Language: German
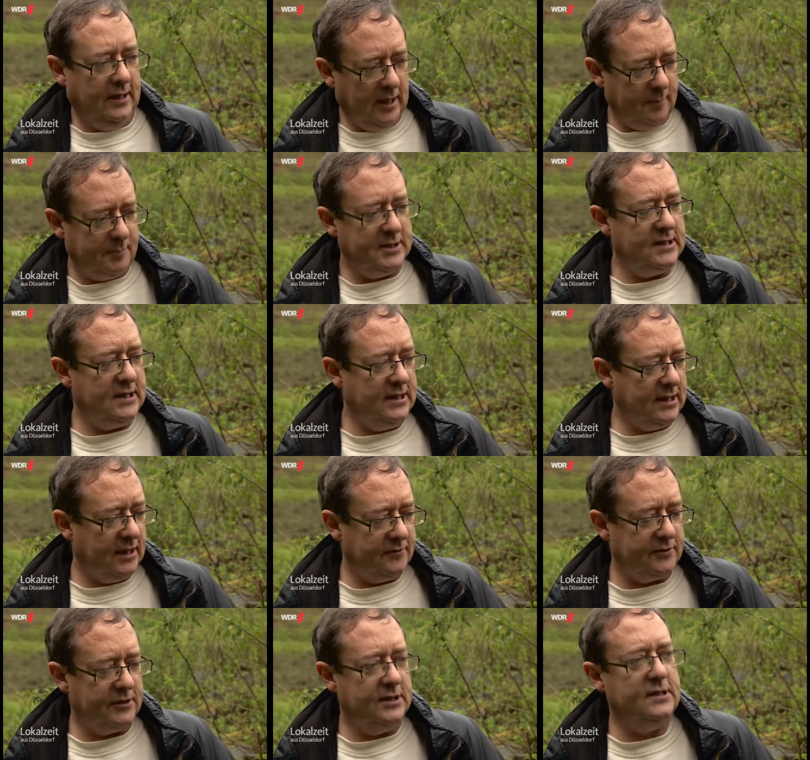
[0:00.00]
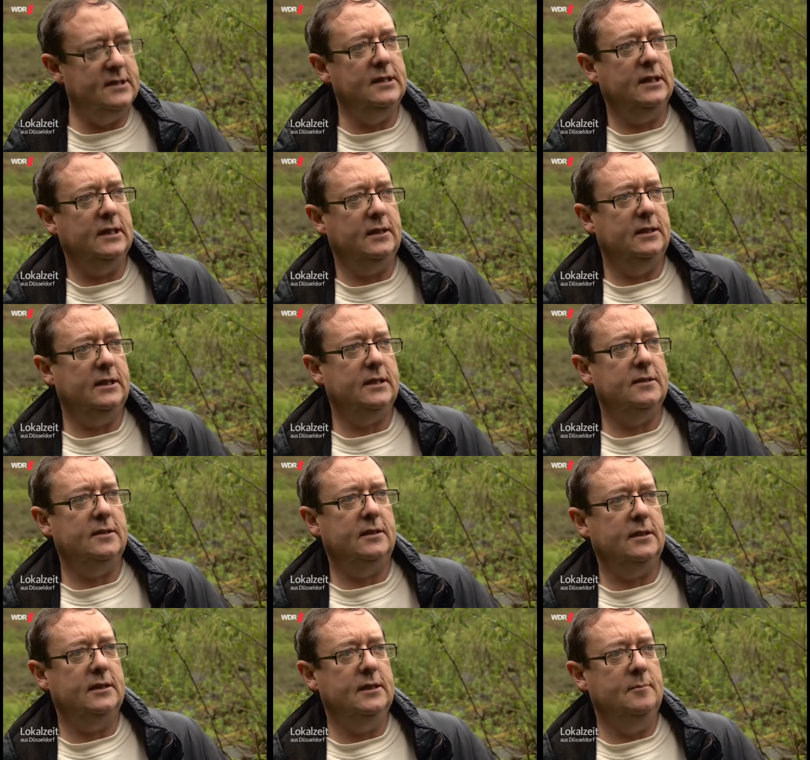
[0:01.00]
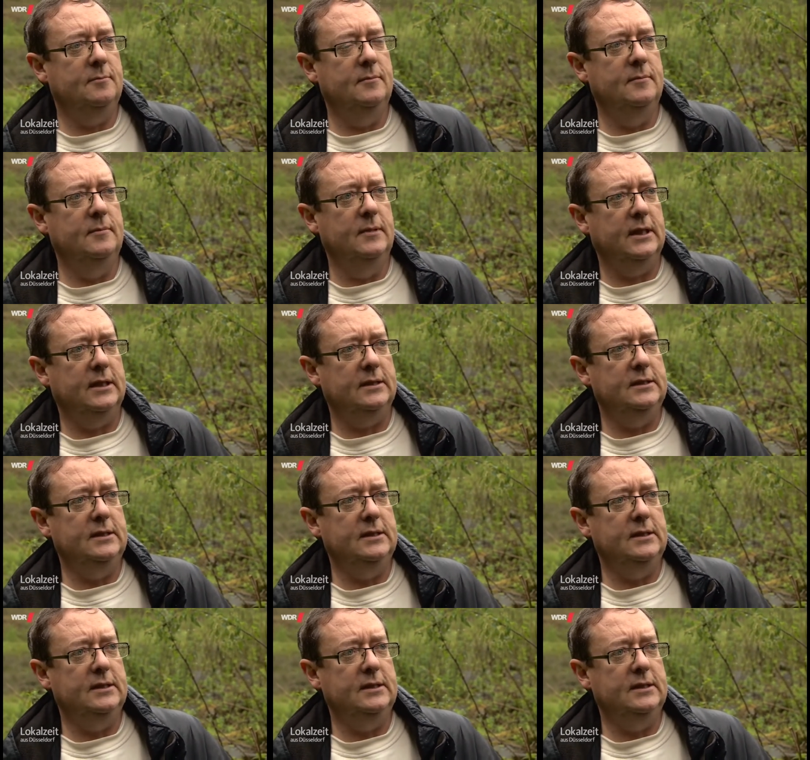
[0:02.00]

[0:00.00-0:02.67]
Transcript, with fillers: Abgesehen davon ist die Ringelnatter im äh,